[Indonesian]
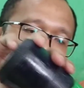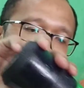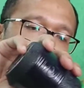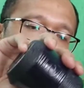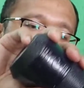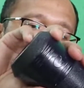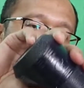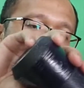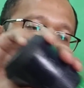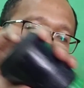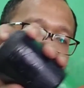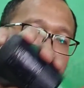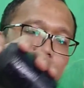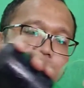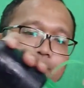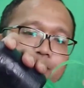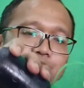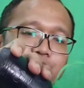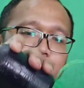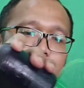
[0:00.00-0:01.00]

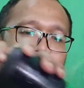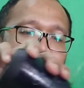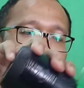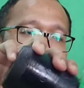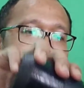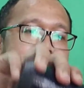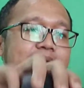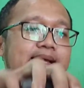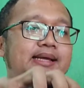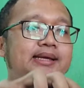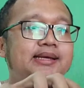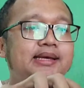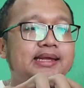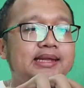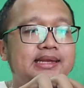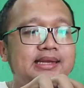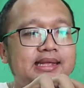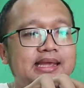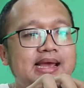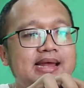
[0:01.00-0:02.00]
Wow ya,
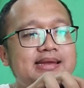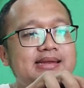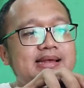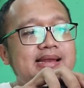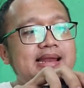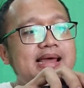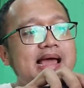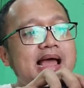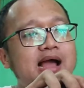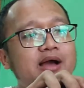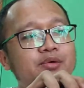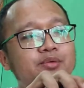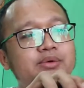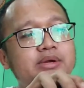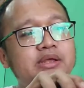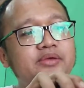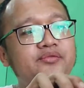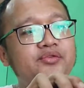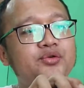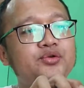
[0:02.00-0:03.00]
ini adalah aku
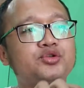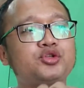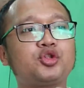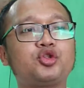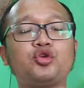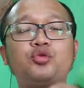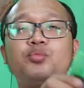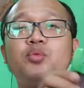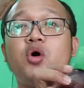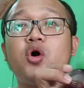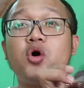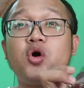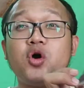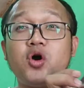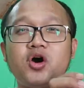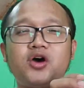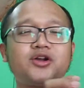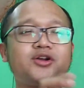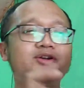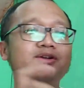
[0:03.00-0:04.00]
review soto
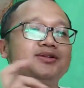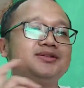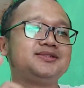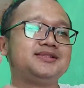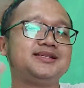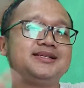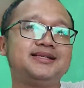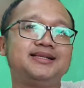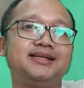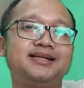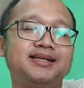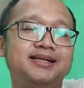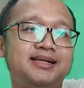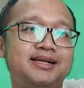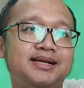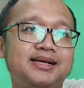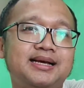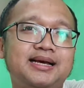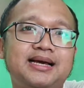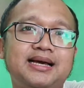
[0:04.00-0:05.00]
Bogor.
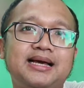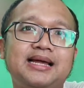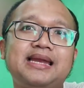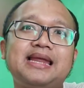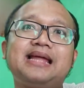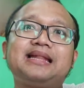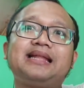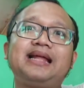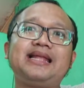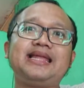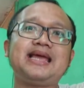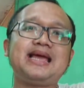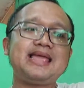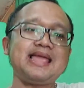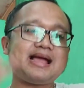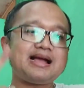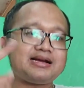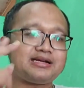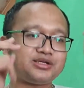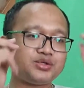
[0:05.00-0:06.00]
Kelihatannya
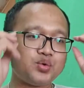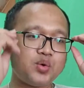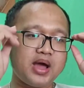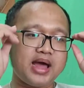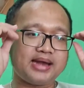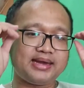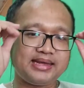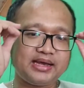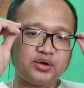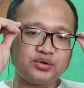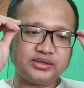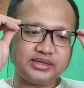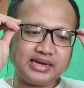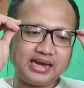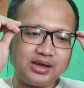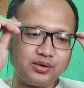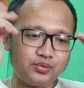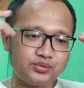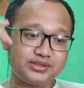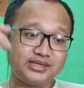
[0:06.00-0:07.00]
yang kedua di konten
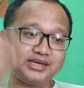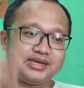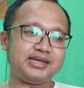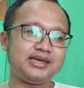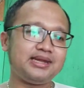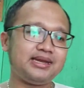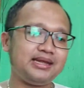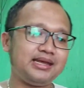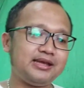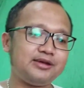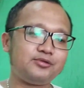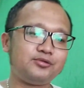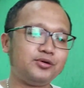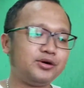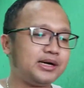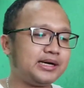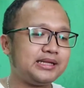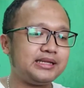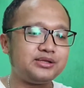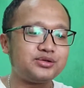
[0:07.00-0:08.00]
aku. Jadi ini,
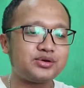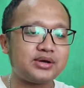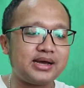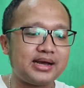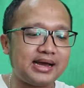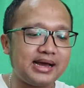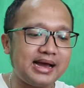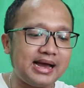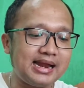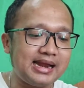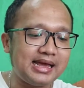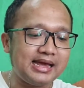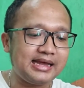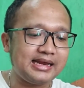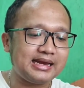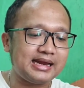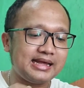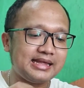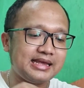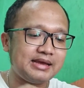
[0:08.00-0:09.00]
wah ini juga nggak kalah
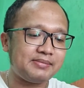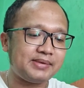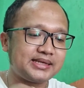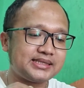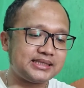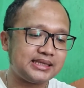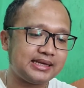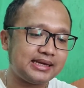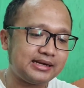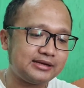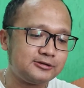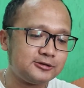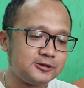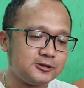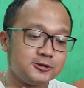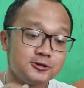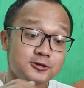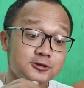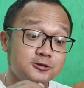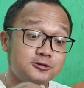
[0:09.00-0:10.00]
enaknya pasti ya.
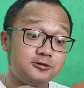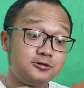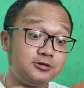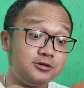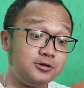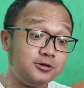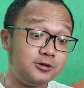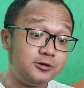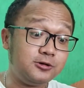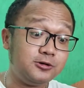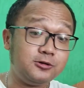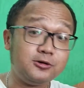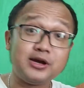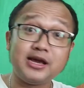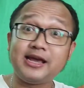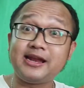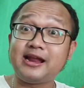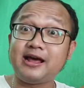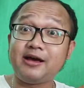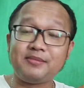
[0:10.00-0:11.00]
Wuh,
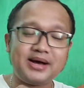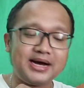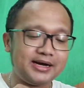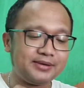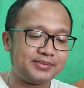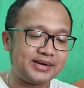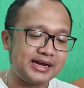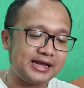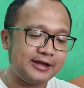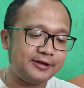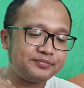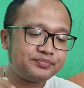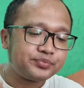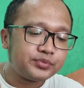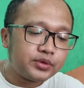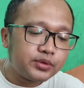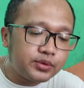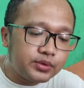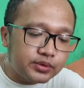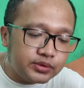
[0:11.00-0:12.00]
enak banget Bray.
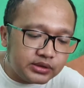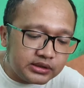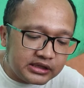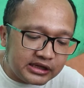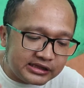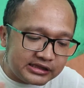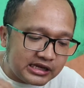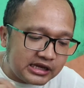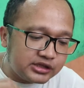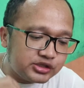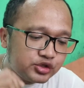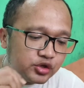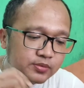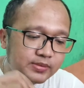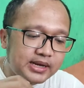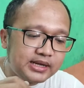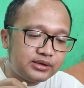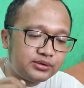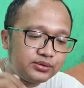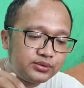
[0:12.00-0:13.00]
Kita
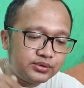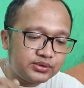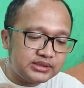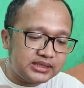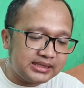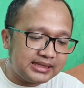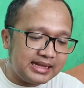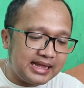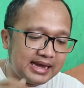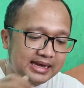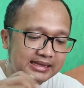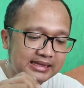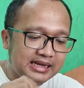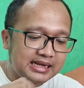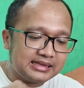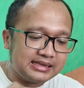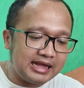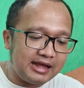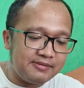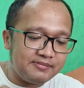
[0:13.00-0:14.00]
coba dulu setelah
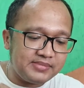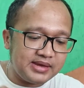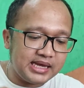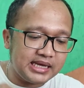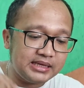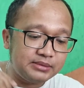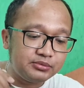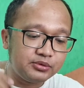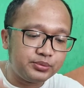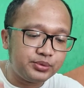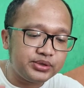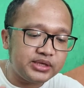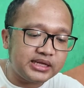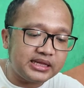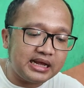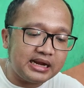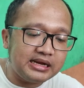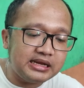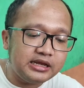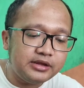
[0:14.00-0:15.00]
kita sampai bumbunya
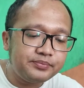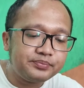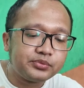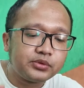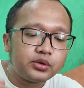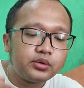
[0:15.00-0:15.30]
tadi.